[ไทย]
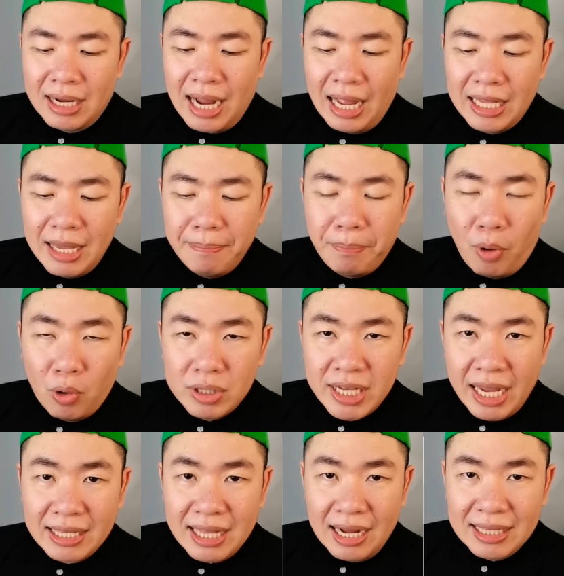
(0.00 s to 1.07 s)
การที่โปรเจ
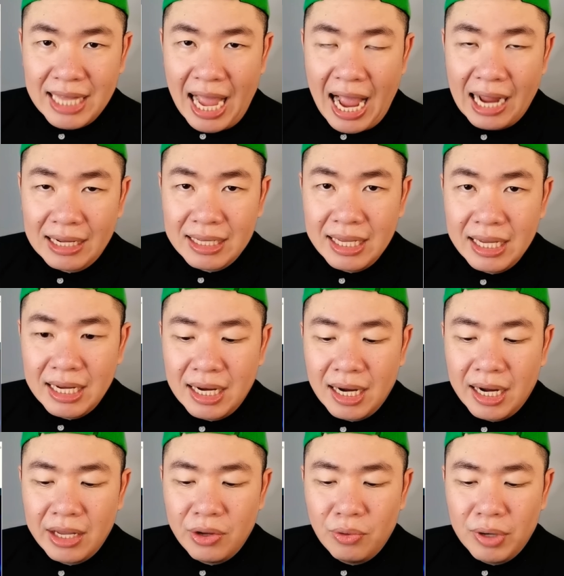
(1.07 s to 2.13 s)
กต์ต่างๆ ที่เค
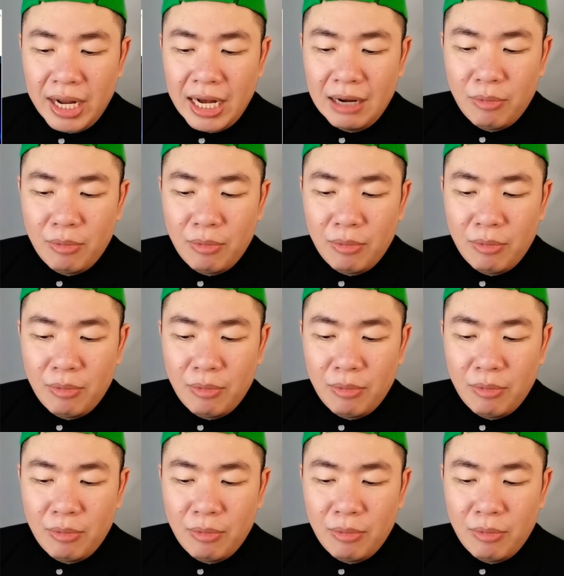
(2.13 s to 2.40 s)
ยอยู่ใน